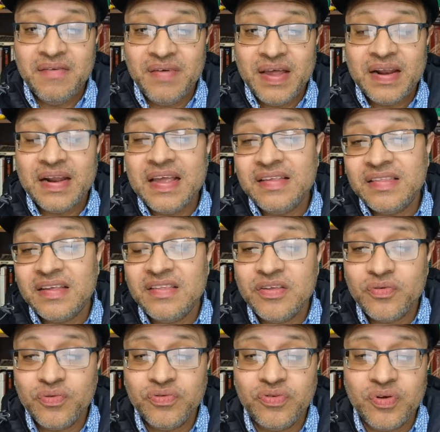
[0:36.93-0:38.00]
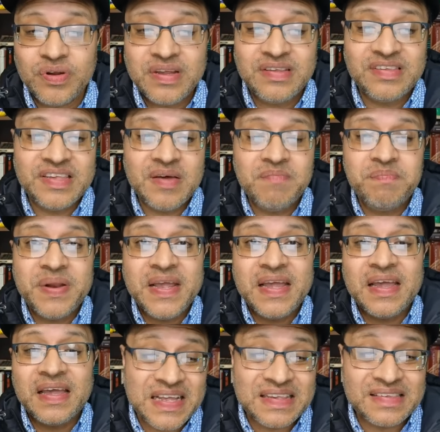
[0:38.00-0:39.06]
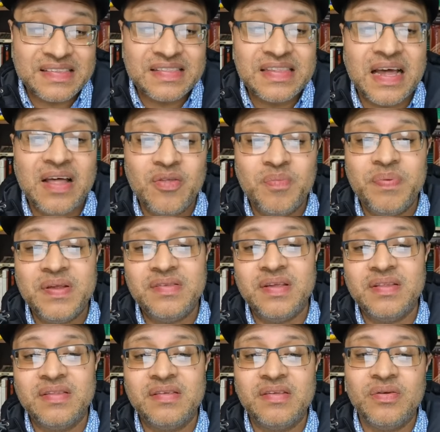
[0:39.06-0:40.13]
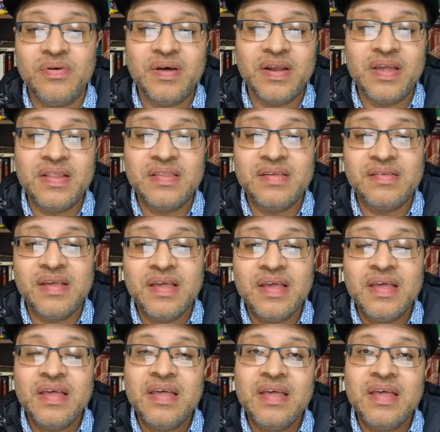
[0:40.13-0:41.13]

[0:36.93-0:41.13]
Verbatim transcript: y ver estas discusiones siempre han estado presentes en los creyentes